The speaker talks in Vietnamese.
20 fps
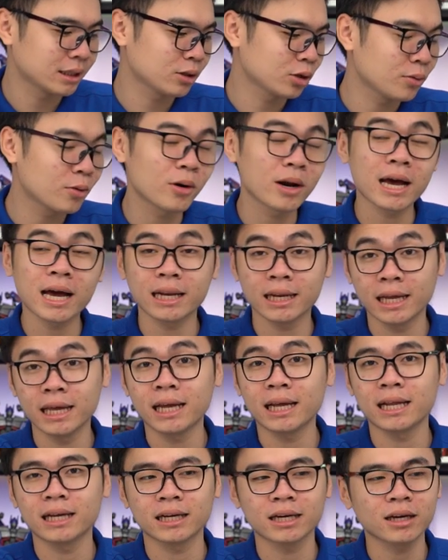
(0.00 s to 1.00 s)
Turbo LAN đấy
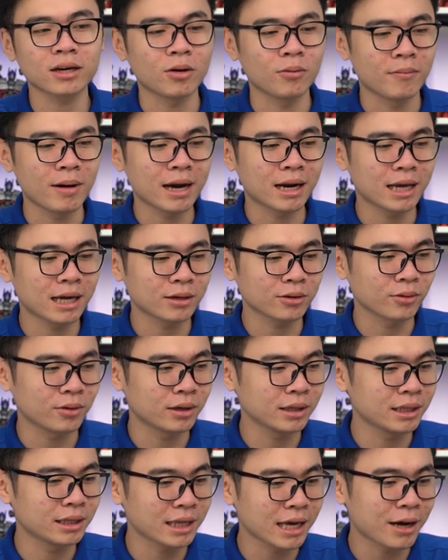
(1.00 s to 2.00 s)
là cái cổng mạng LAN của
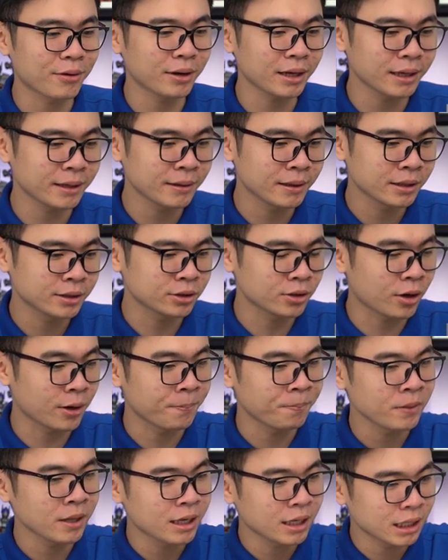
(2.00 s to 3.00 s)
Intel đấy. Rồi
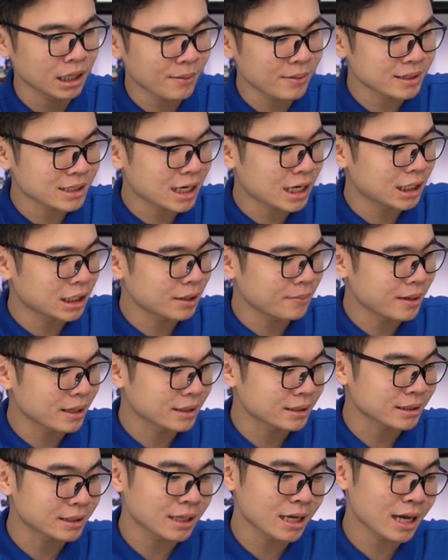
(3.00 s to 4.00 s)
thì bây giờ thì
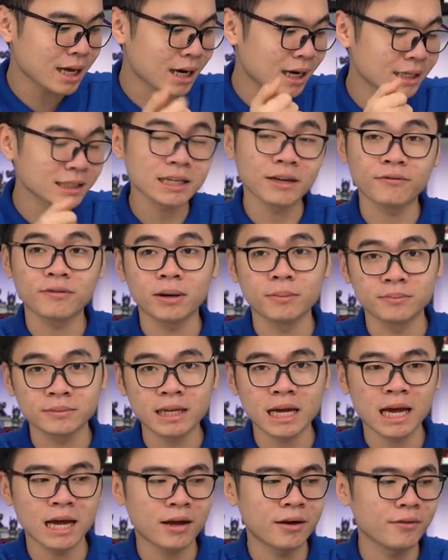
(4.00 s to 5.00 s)
mình sẽ lấy sản phẩm
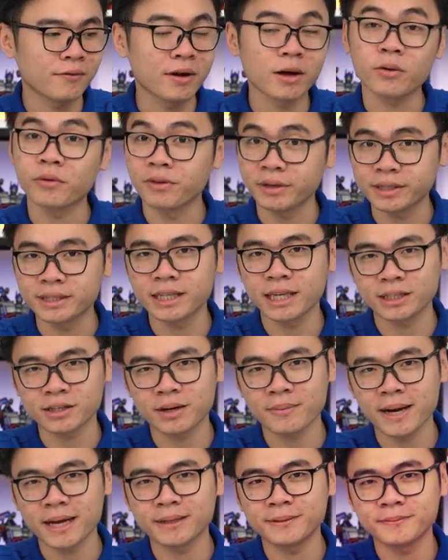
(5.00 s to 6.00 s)
ra và review chi tiết cho
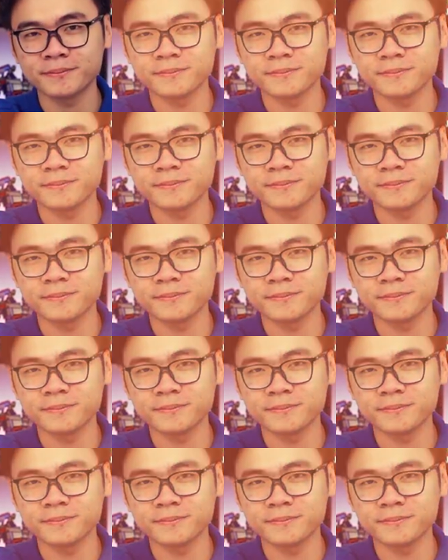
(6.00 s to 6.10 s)
các bạn.